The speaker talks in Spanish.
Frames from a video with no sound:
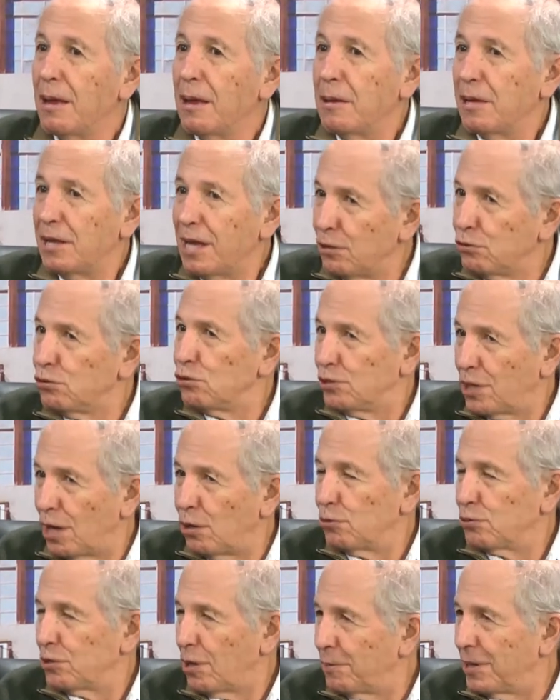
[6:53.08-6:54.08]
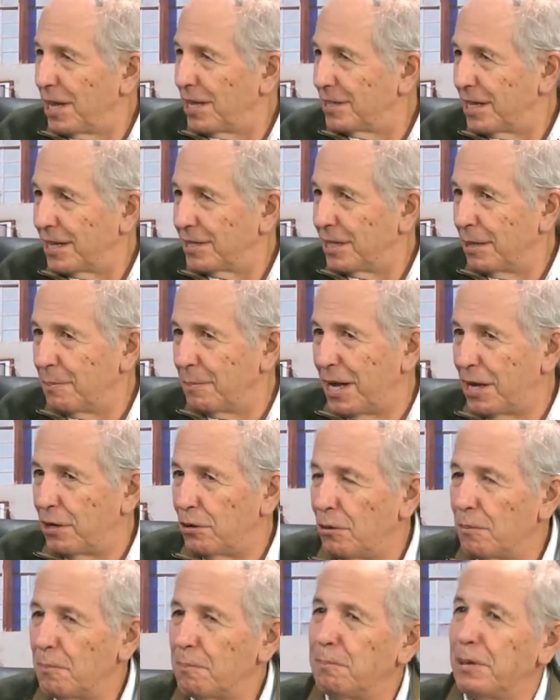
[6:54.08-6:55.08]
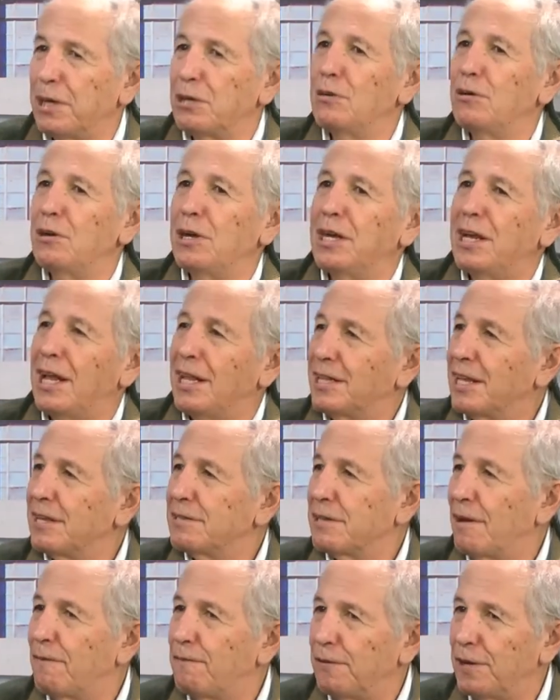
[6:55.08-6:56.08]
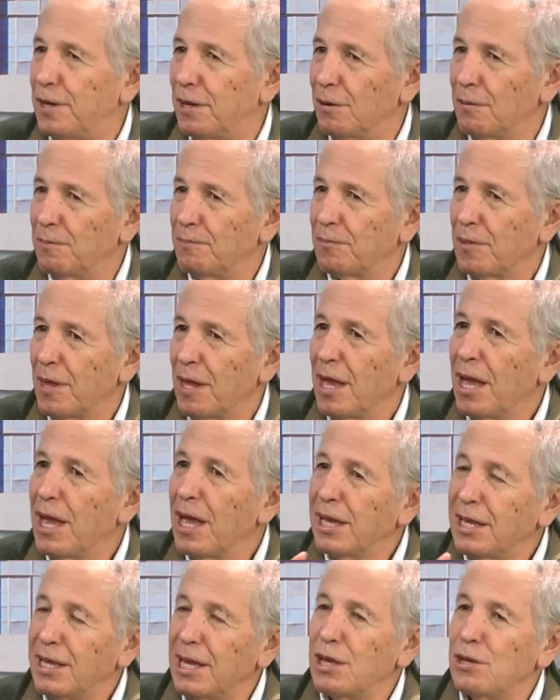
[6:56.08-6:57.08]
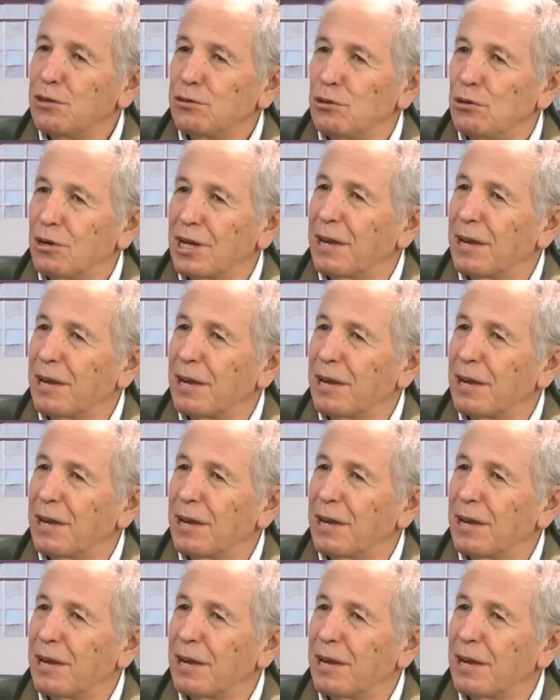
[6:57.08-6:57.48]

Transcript: Ellos ya lo sabían de antemano, pero era el desafío. Y ellos que